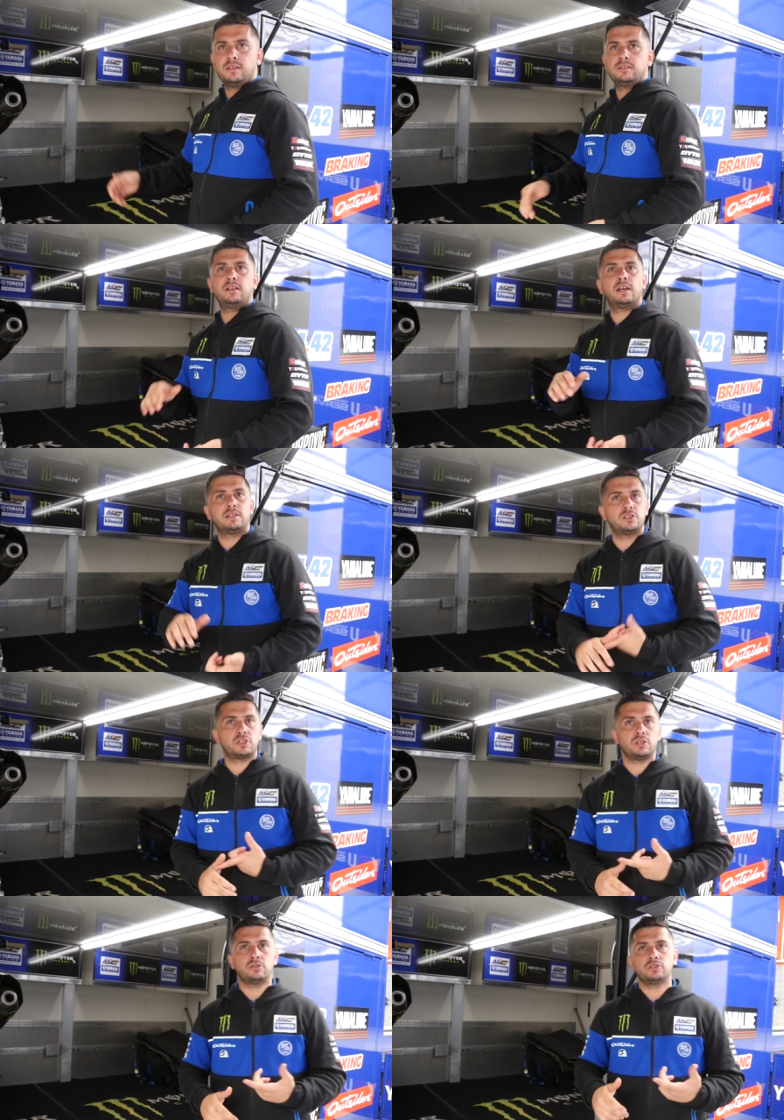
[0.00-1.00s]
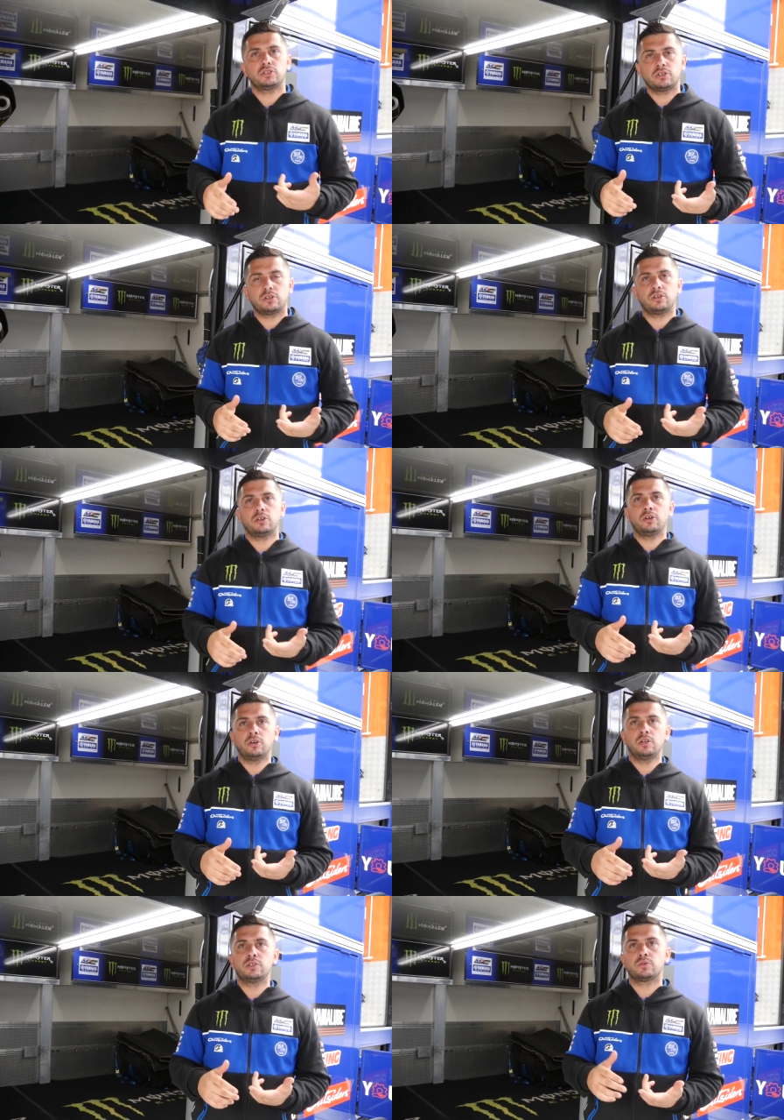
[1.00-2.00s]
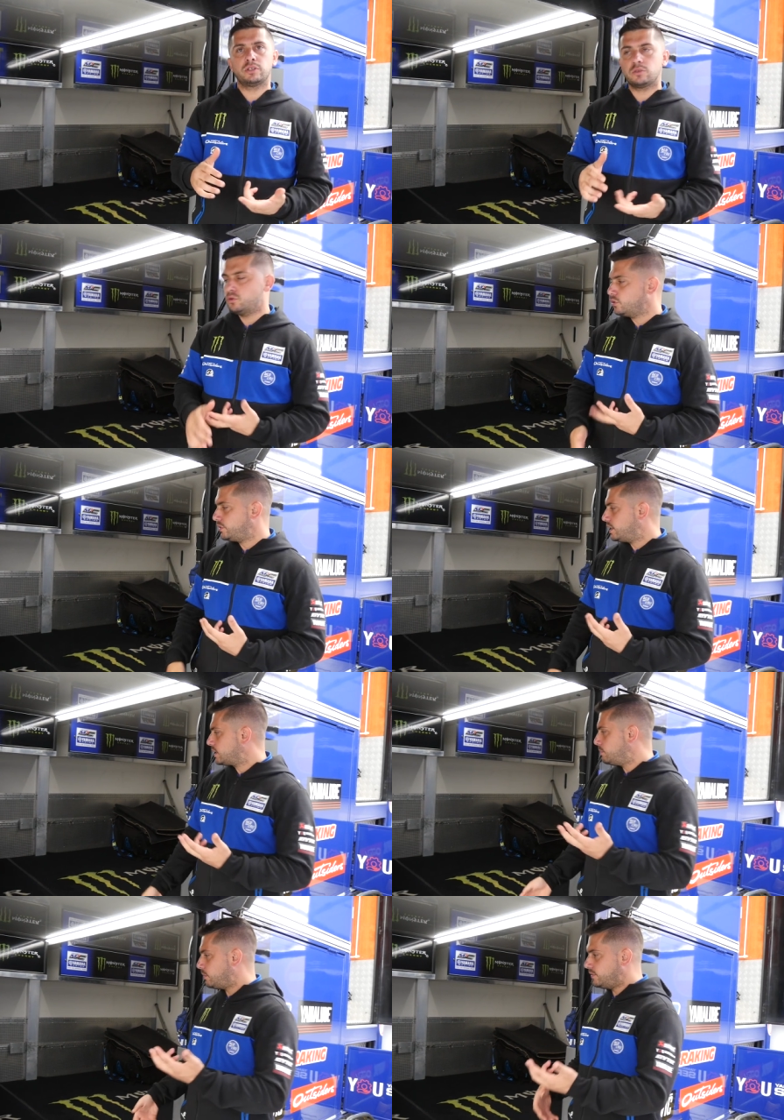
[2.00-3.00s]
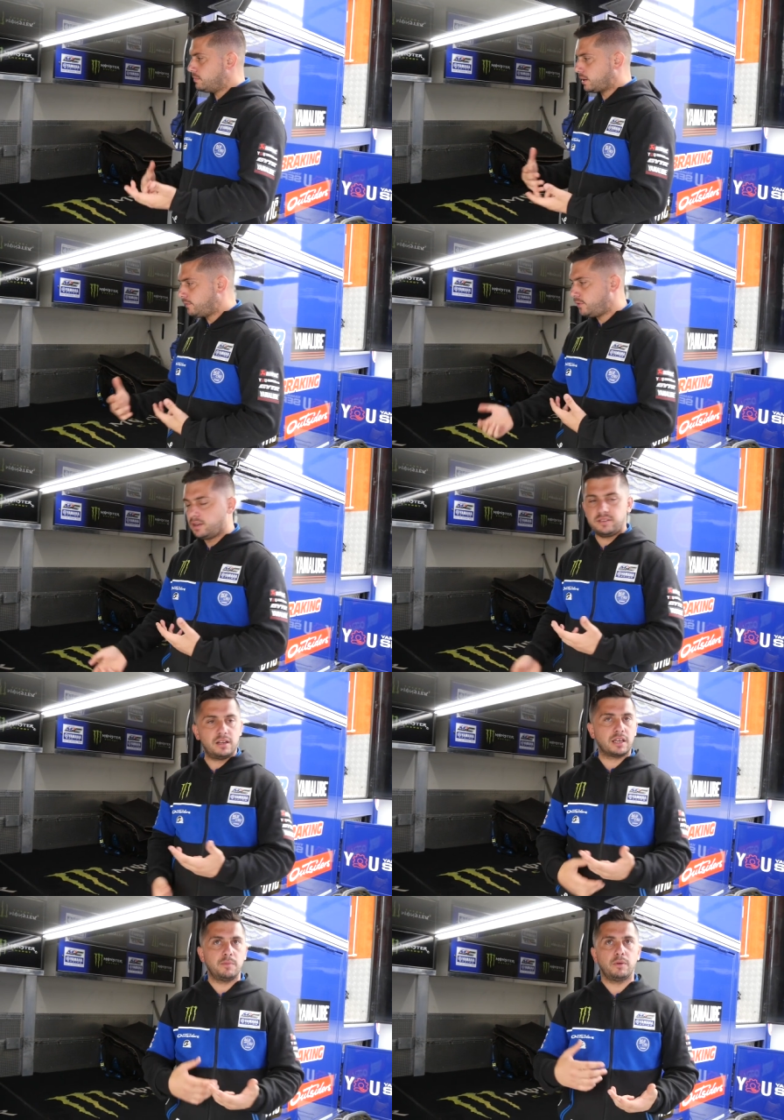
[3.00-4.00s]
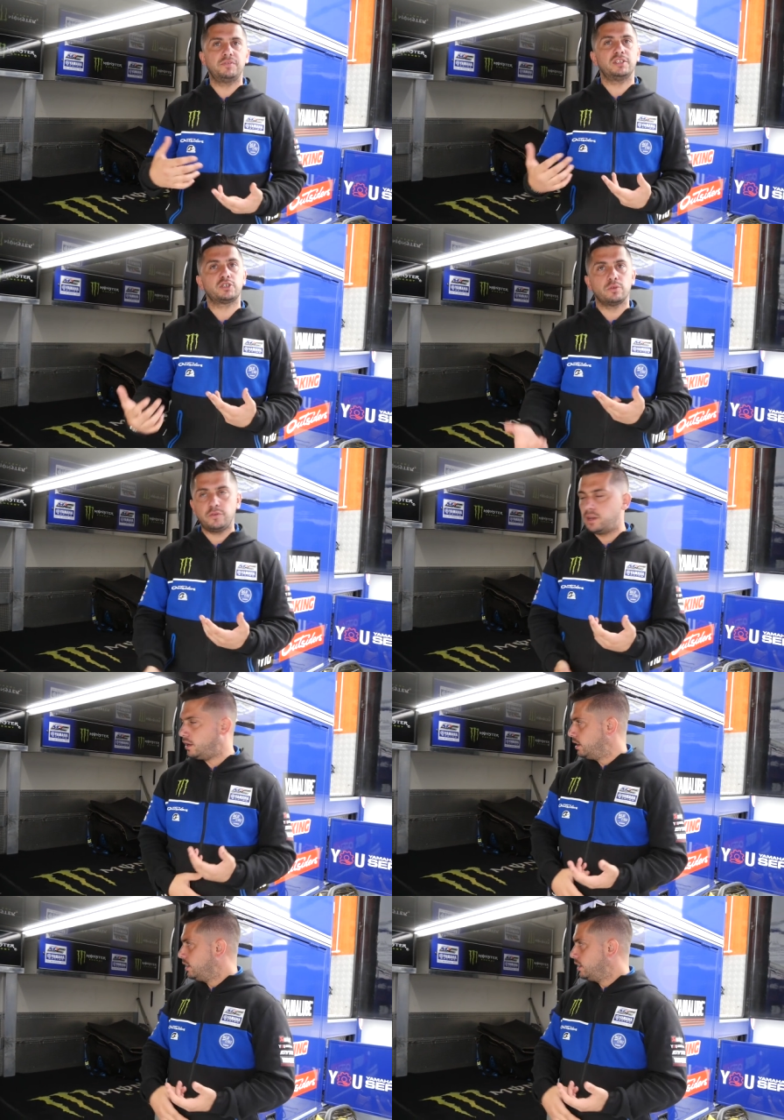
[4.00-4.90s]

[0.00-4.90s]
C'est là qu'ils changent les jours des courses, c'est là qu'ils peuvent débriefer, c'est là qu'ils peuvent s'échauffer.